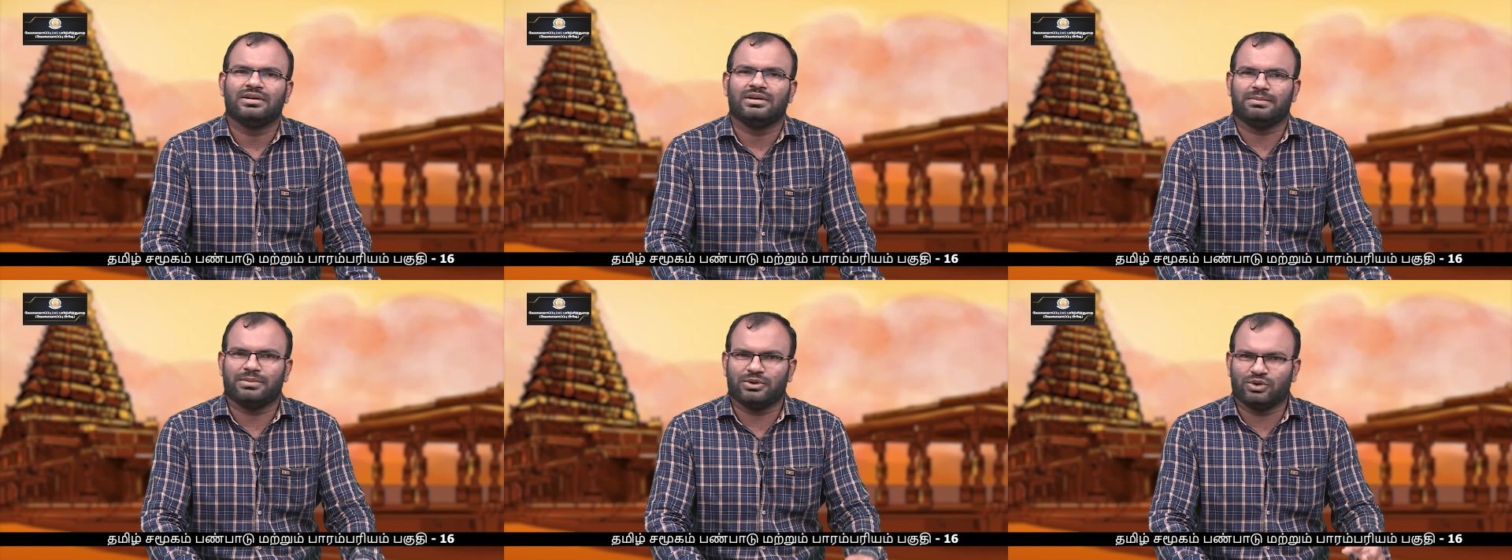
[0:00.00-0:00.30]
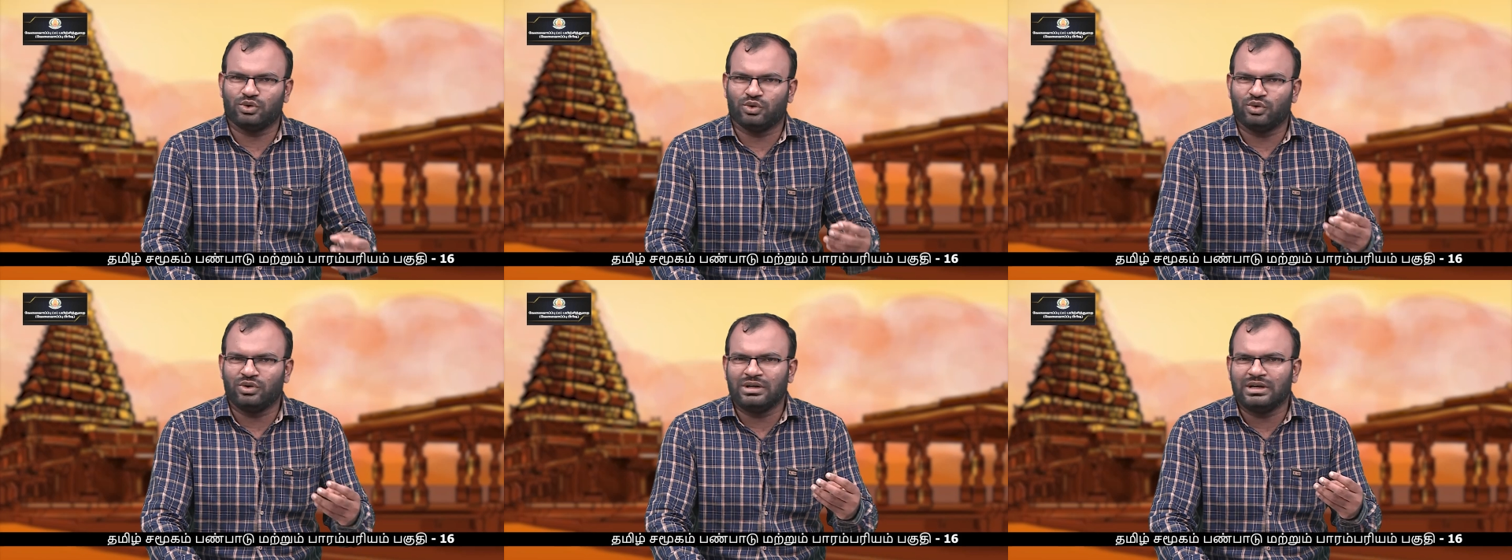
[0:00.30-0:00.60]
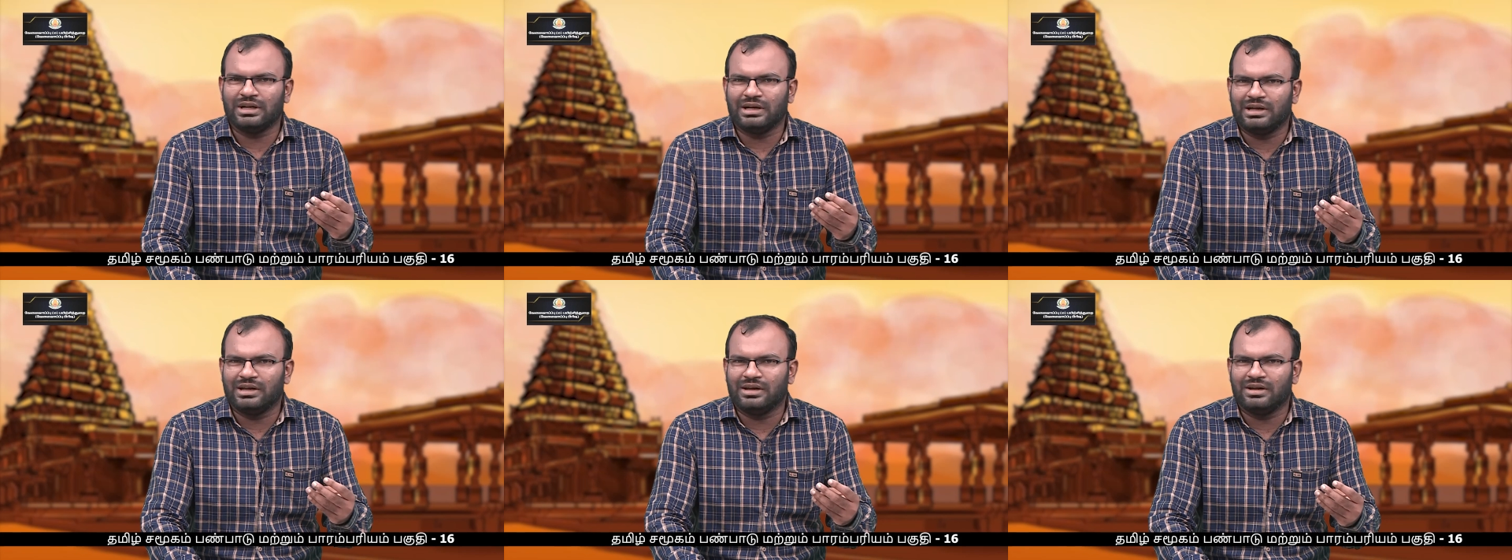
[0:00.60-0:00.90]
இப்போ
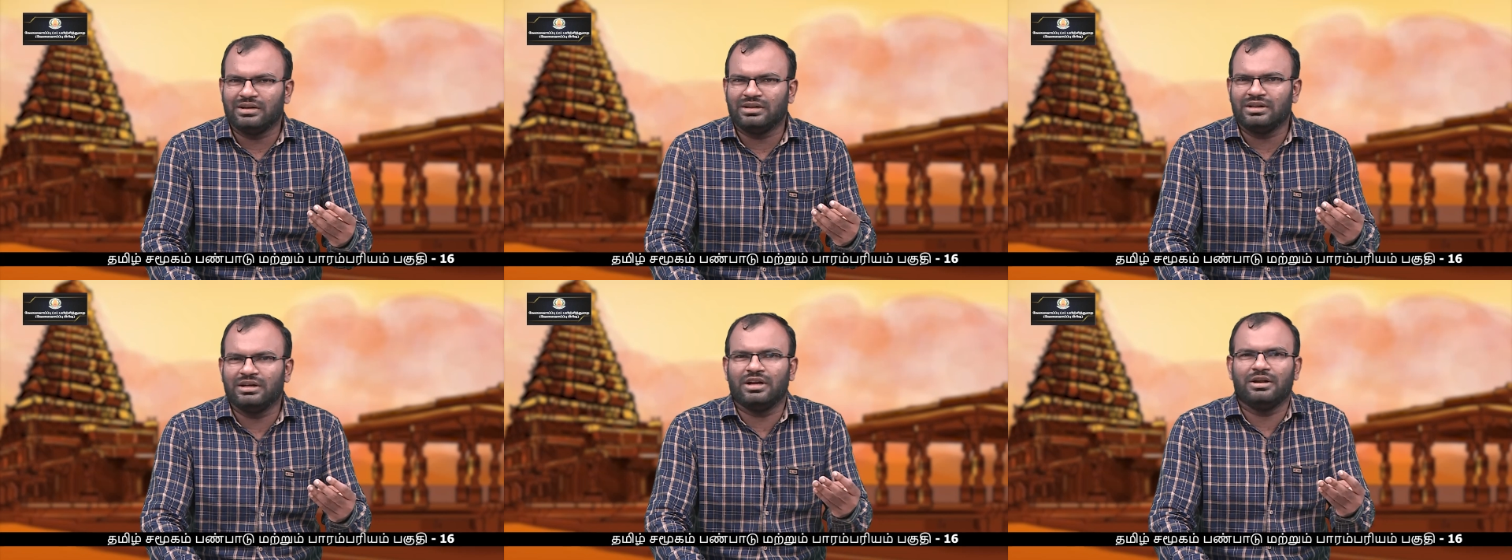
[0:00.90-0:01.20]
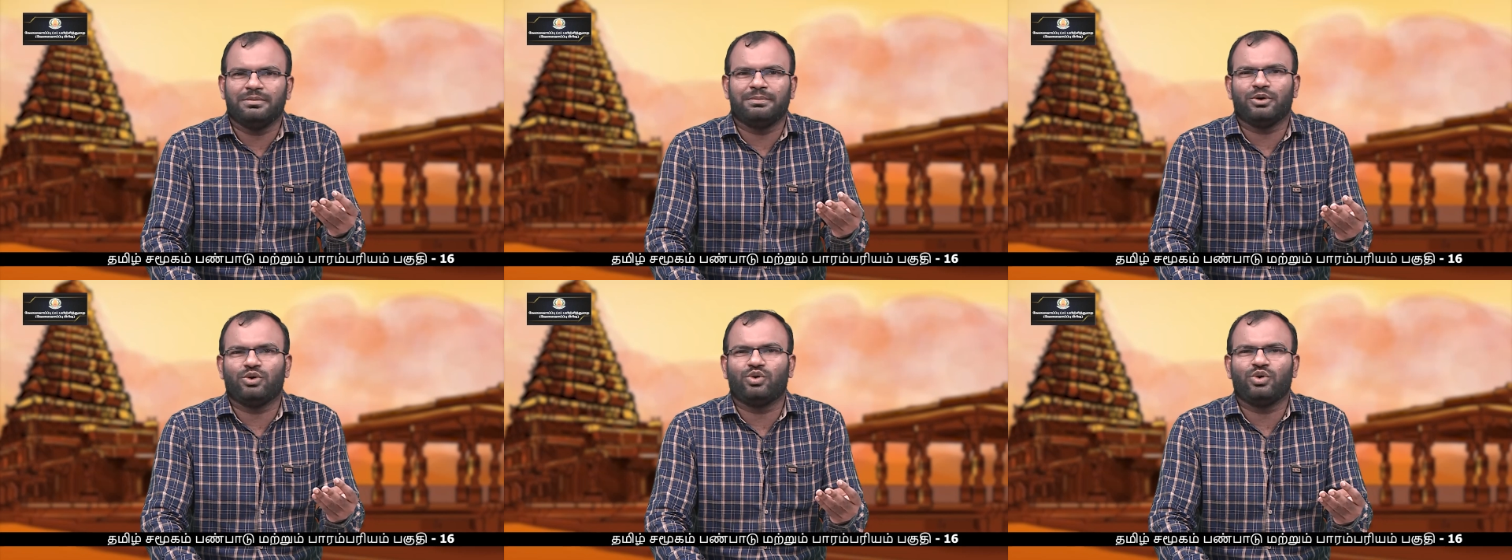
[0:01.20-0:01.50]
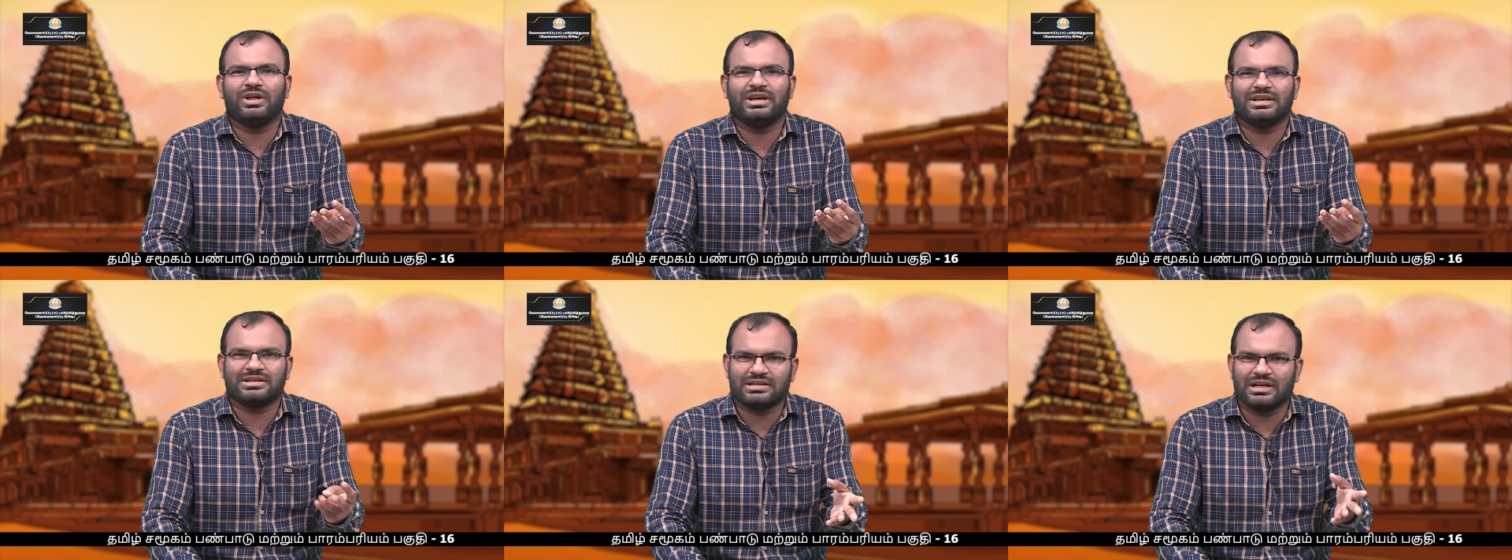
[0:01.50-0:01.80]
தொண்டையிலிருந்து
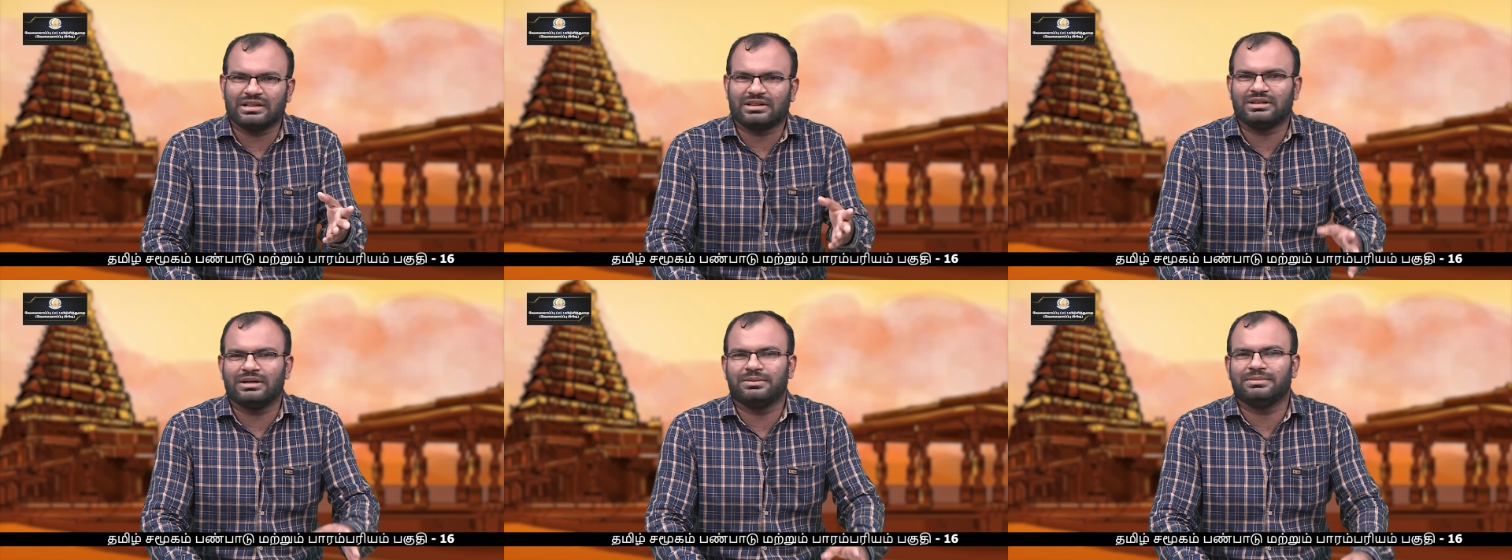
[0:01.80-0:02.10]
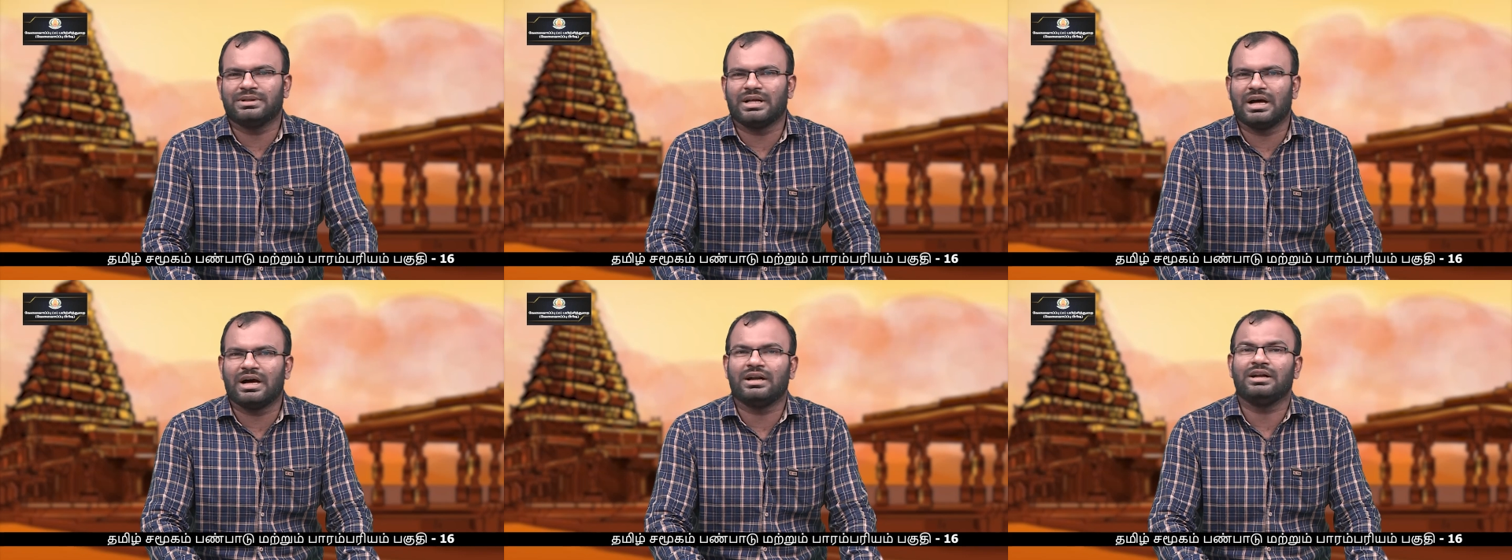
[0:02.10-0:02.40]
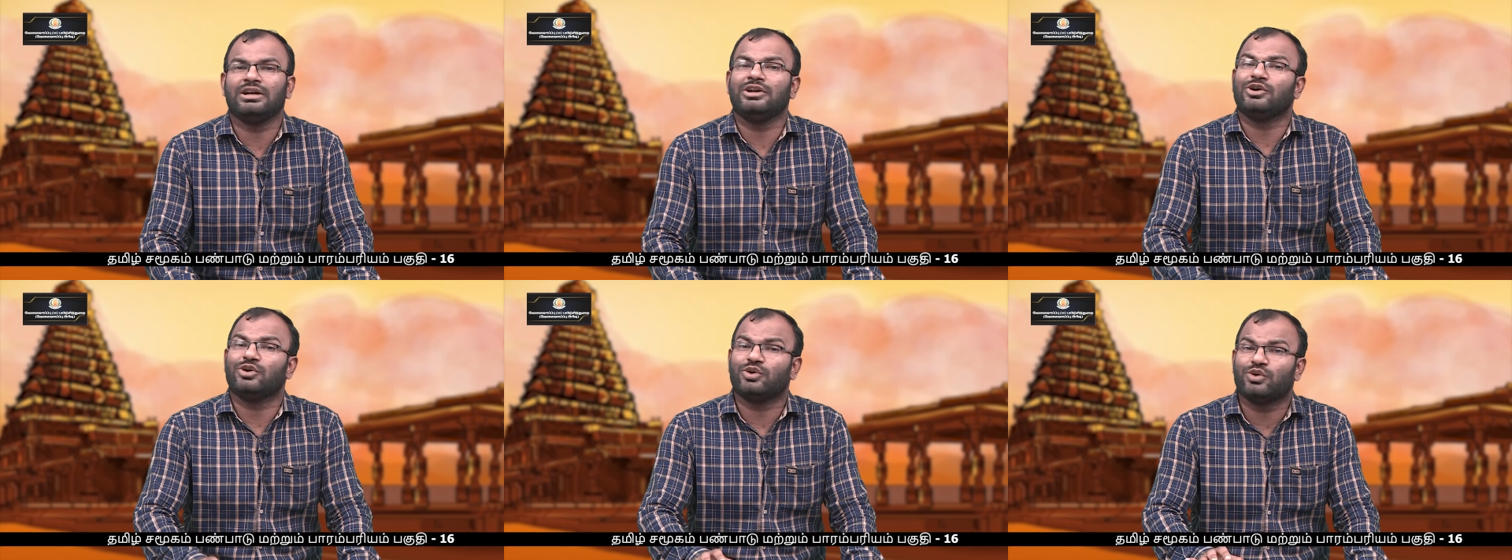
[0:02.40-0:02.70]
எழுப்பக்கூடிய சத்தம் தான்
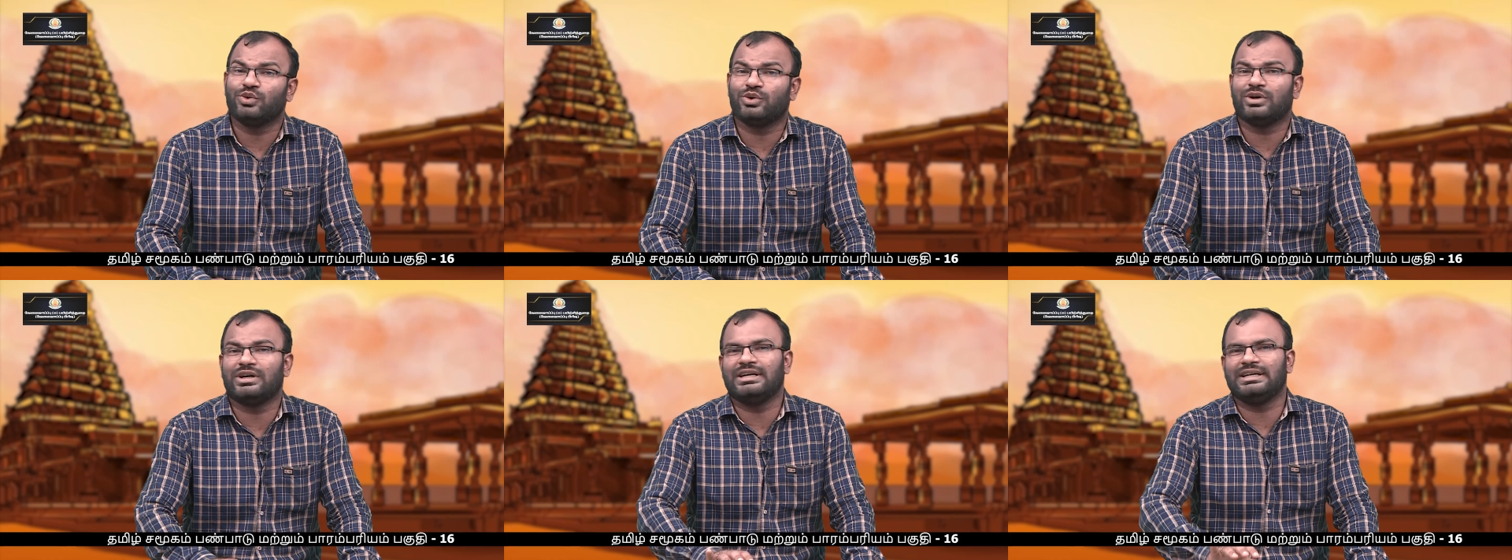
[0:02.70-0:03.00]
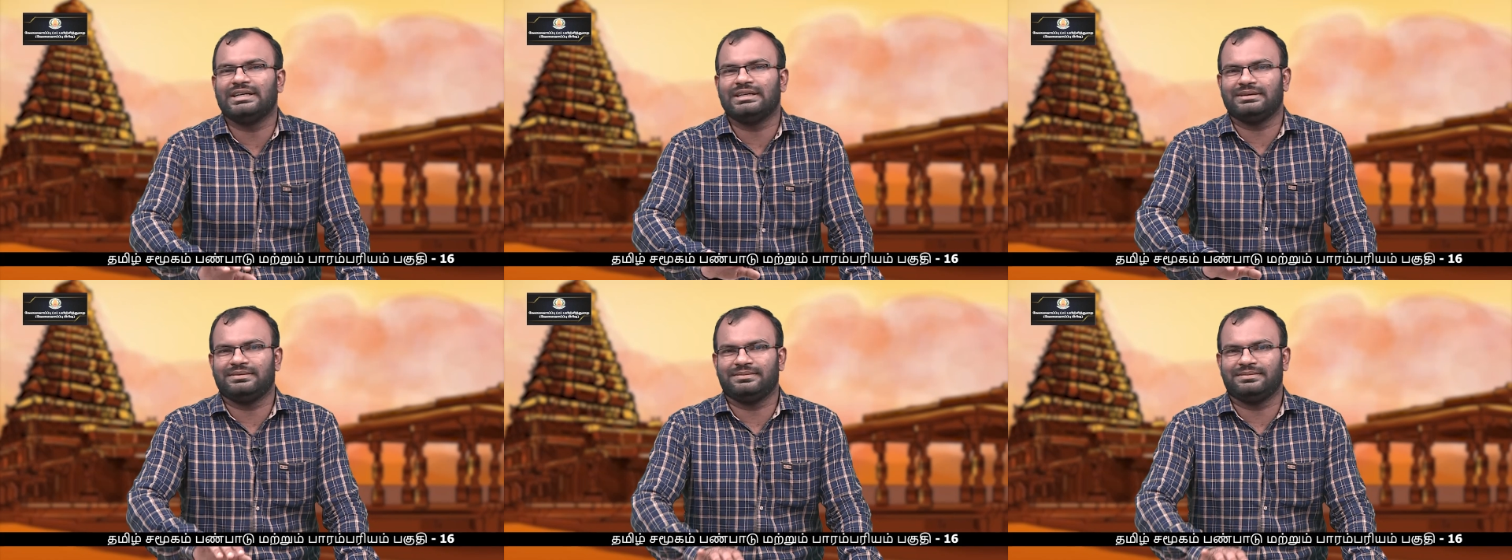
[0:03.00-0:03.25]
குரல்